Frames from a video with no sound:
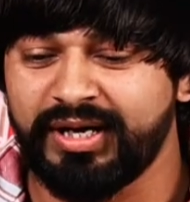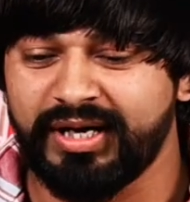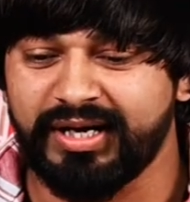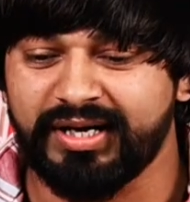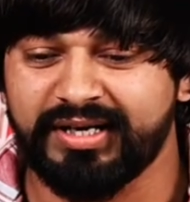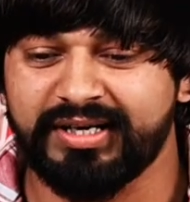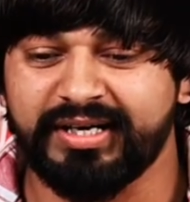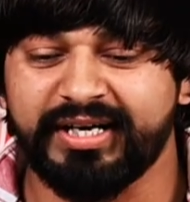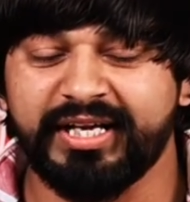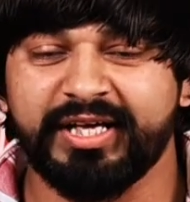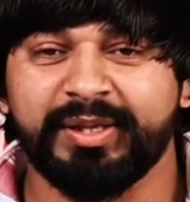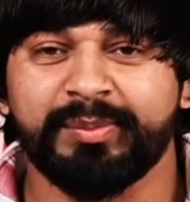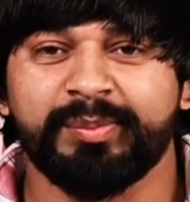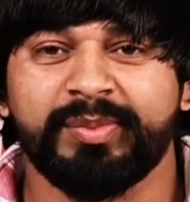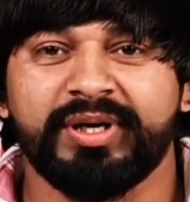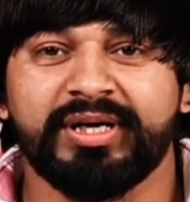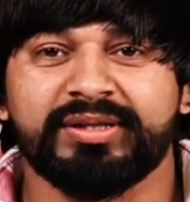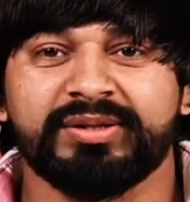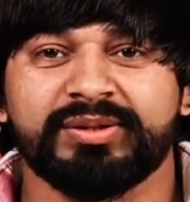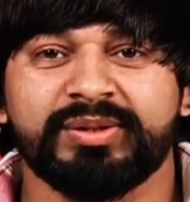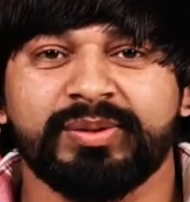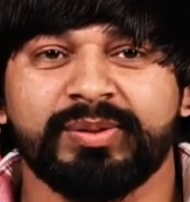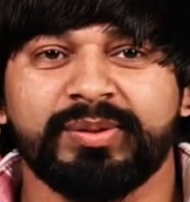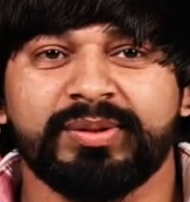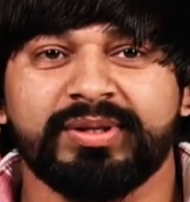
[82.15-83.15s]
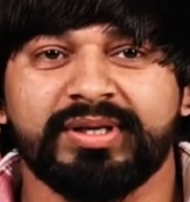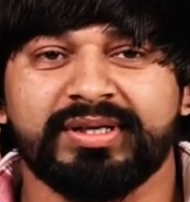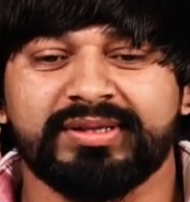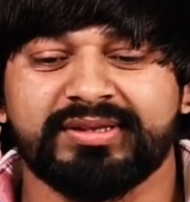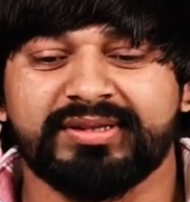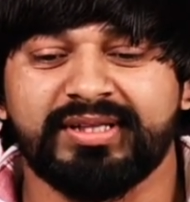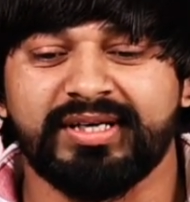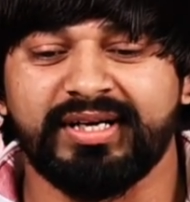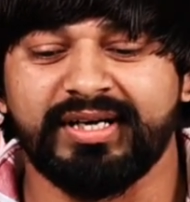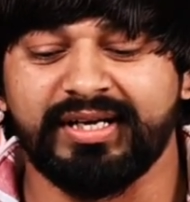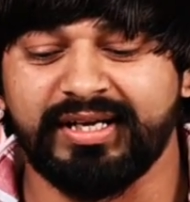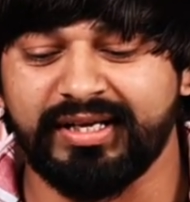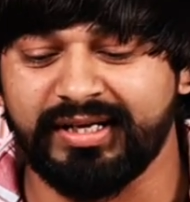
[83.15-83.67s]
और घनी बात तो
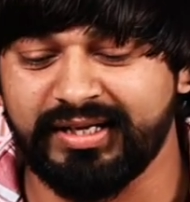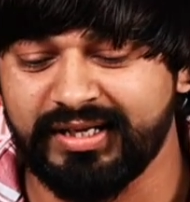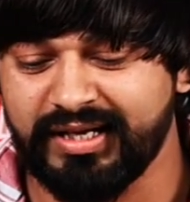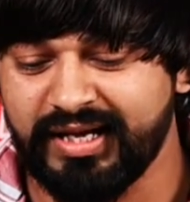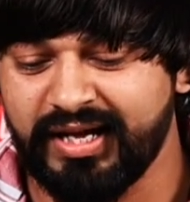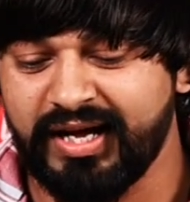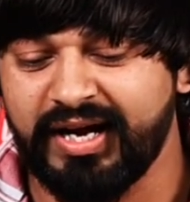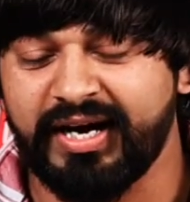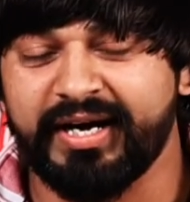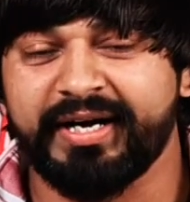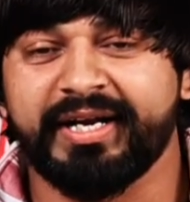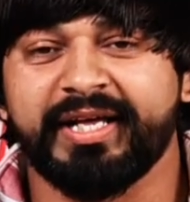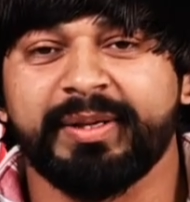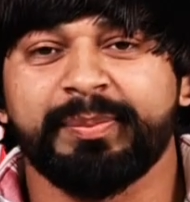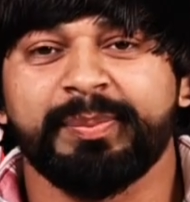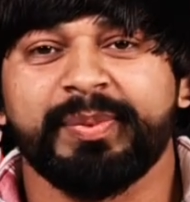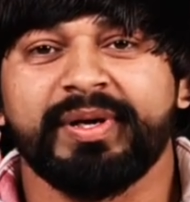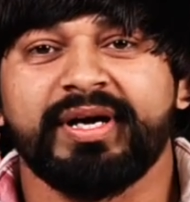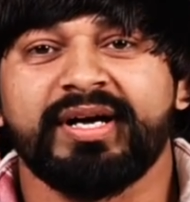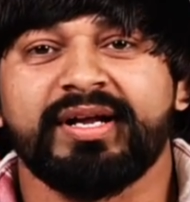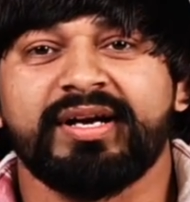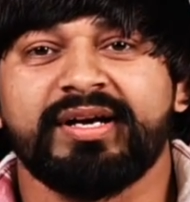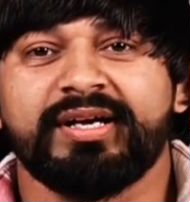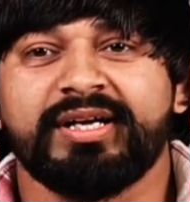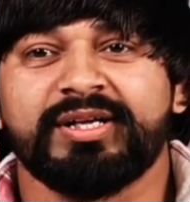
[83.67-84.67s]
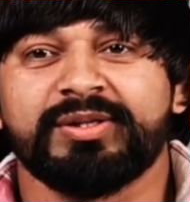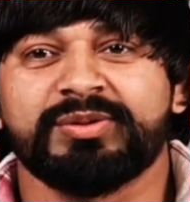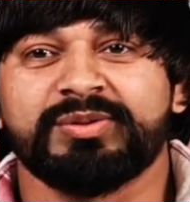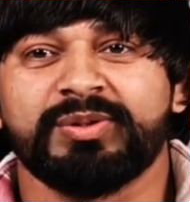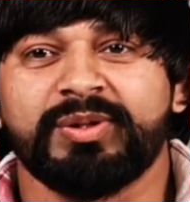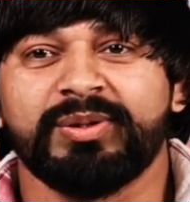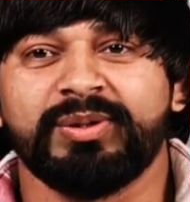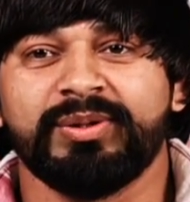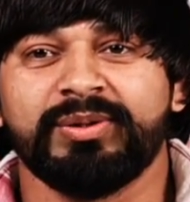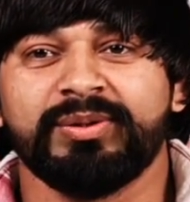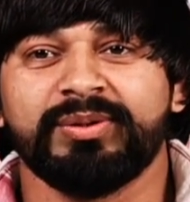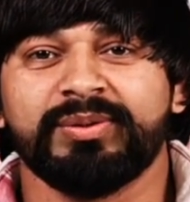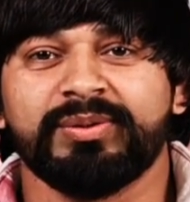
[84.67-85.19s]
करता नहीं नहीं अड़े प्यार ने
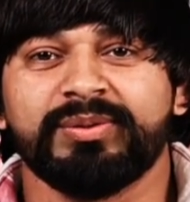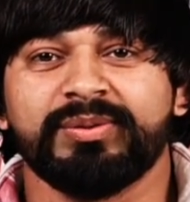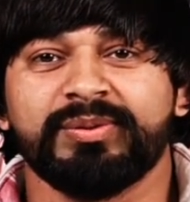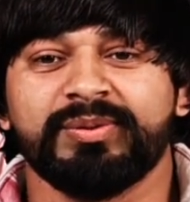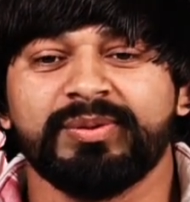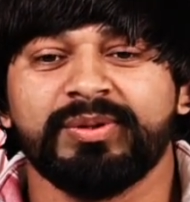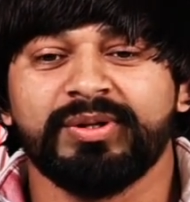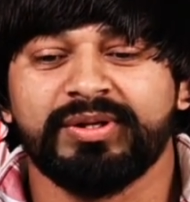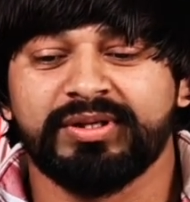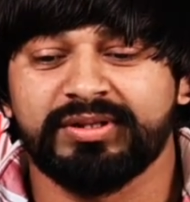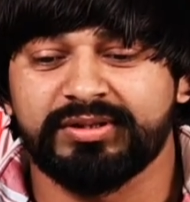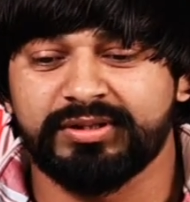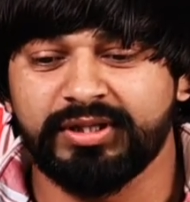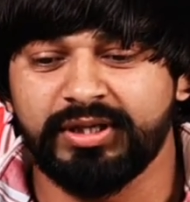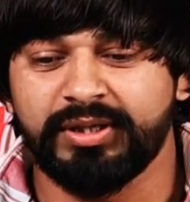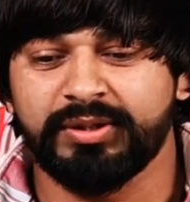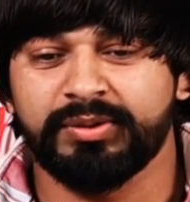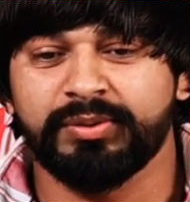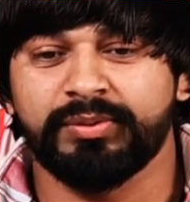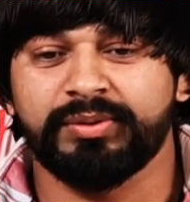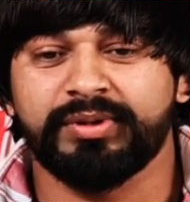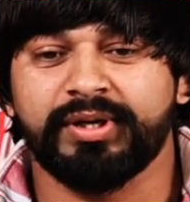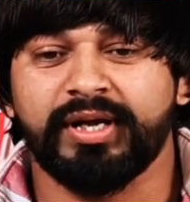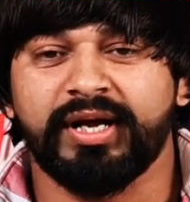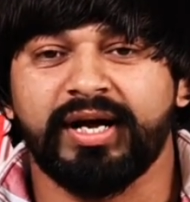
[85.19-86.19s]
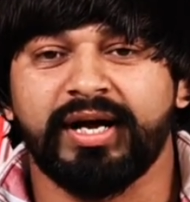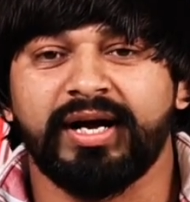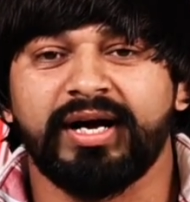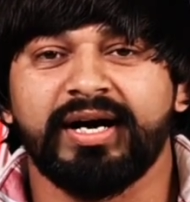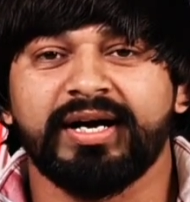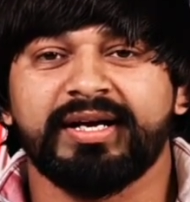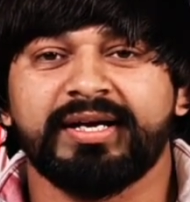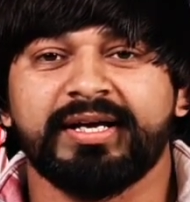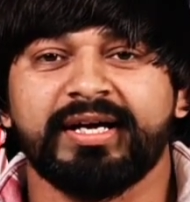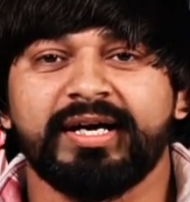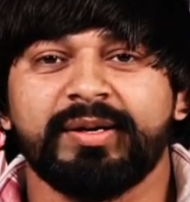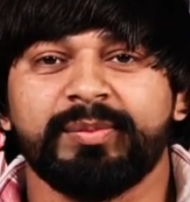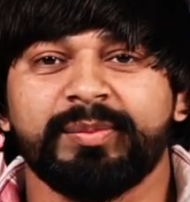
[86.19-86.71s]
तोलू हूँ दिल टूटा
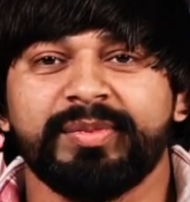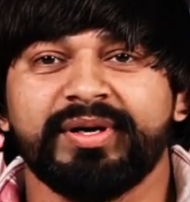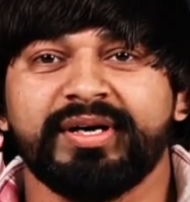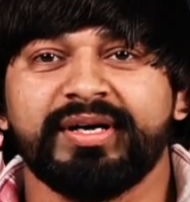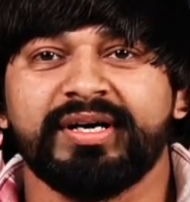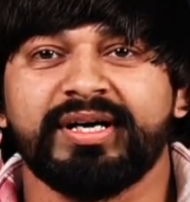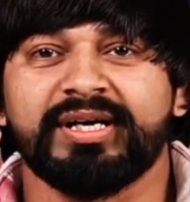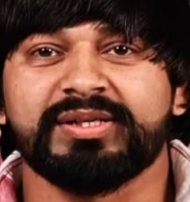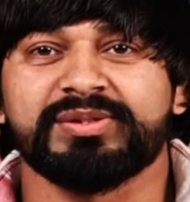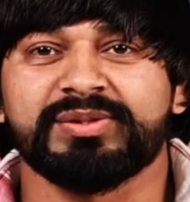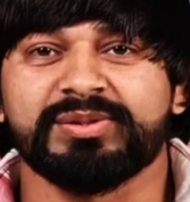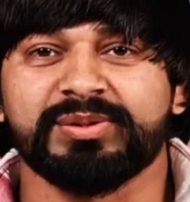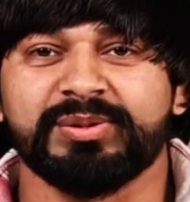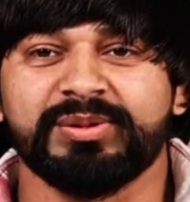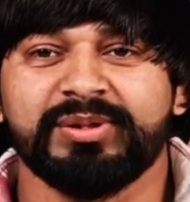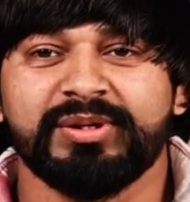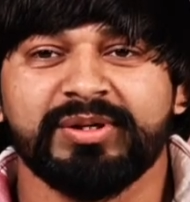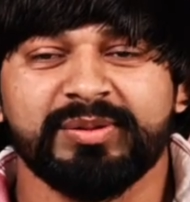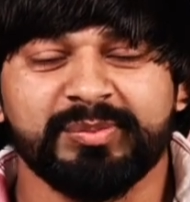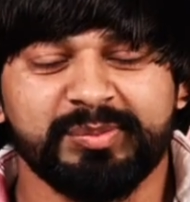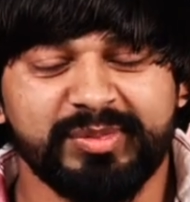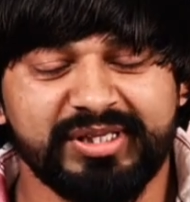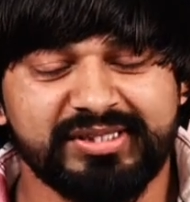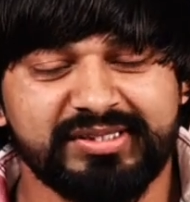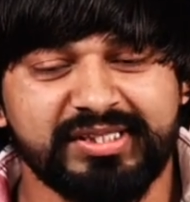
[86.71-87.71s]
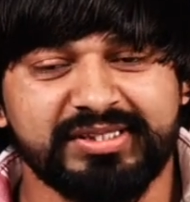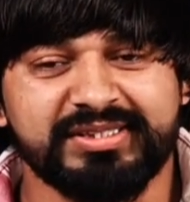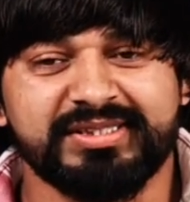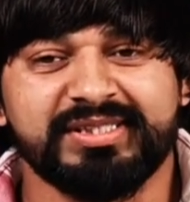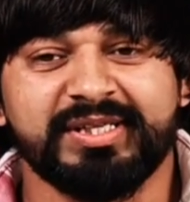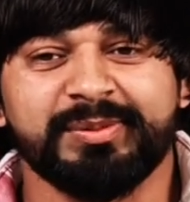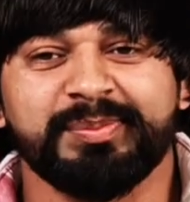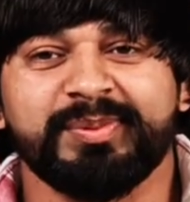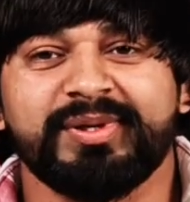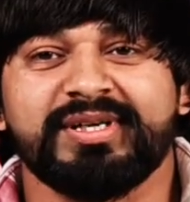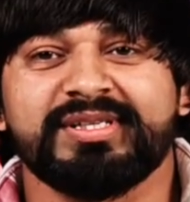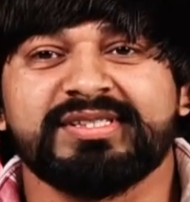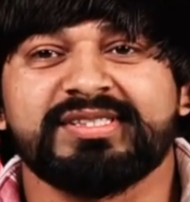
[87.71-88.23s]
आख्या मैं आंसू मैं
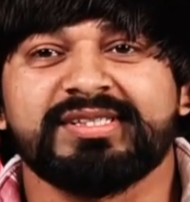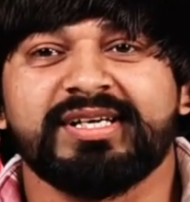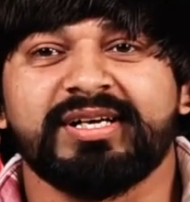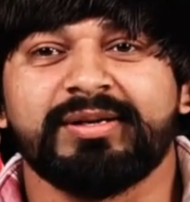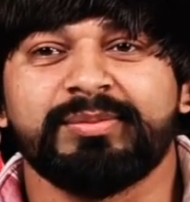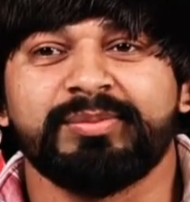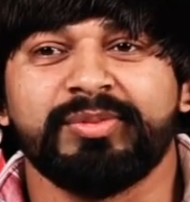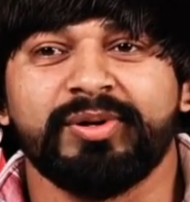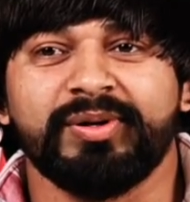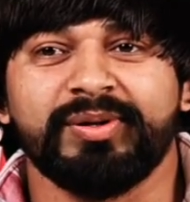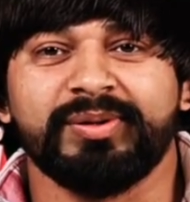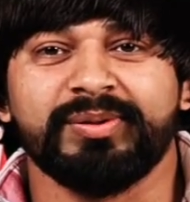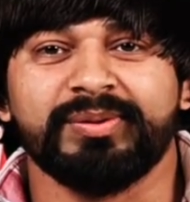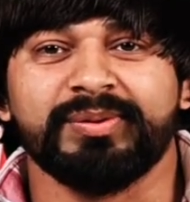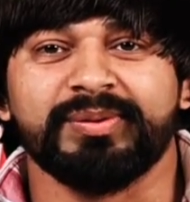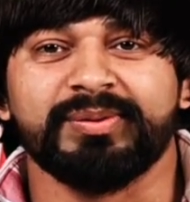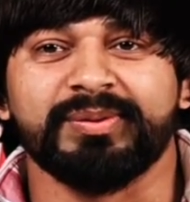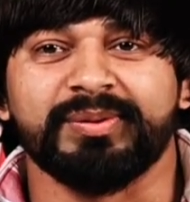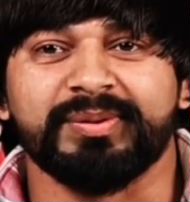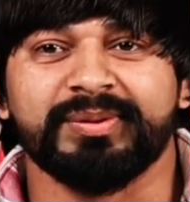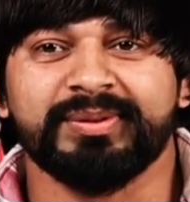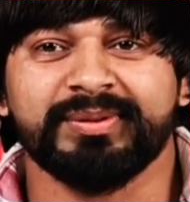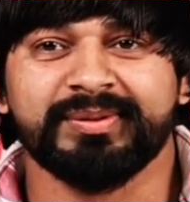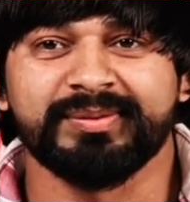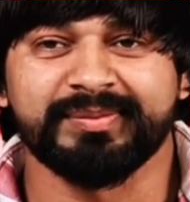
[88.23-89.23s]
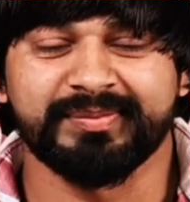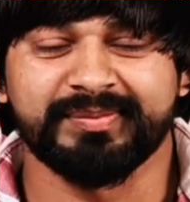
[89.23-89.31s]
सचिन पांचाल बोलू हूँ